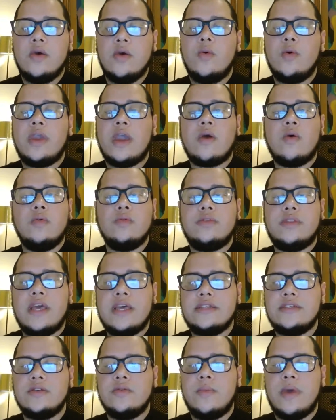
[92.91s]
o que
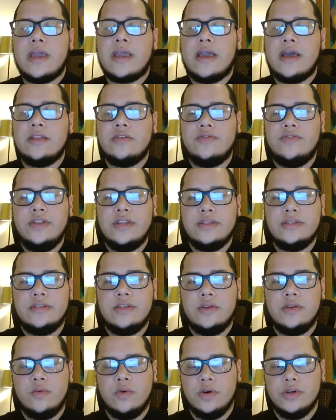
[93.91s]
acontece no mercado
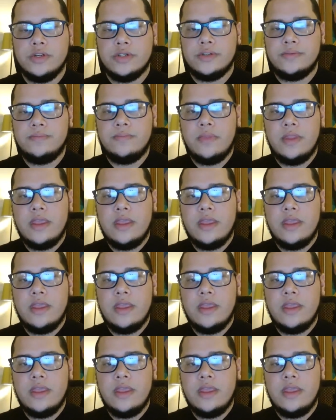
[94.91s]
financeiro hoje.